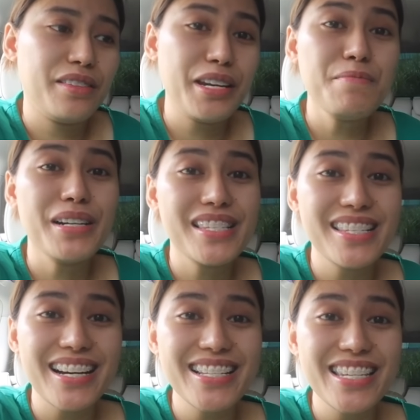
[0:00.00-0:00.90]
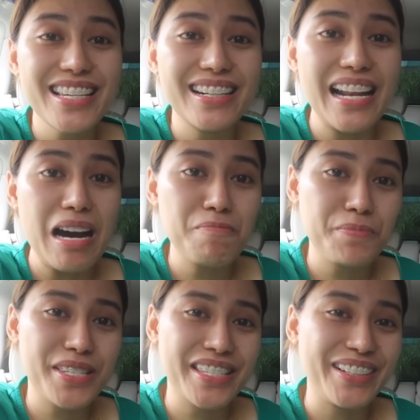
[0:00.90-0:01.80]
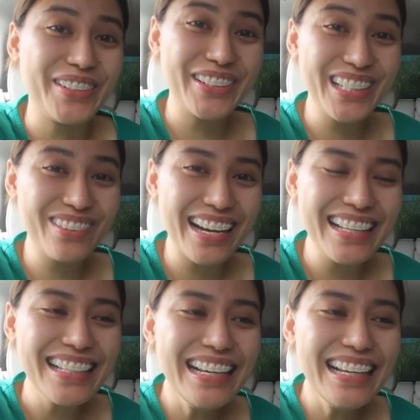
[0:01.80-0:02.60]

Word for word: 3 months na kasi siyang lapse. Oo, oh, di ba?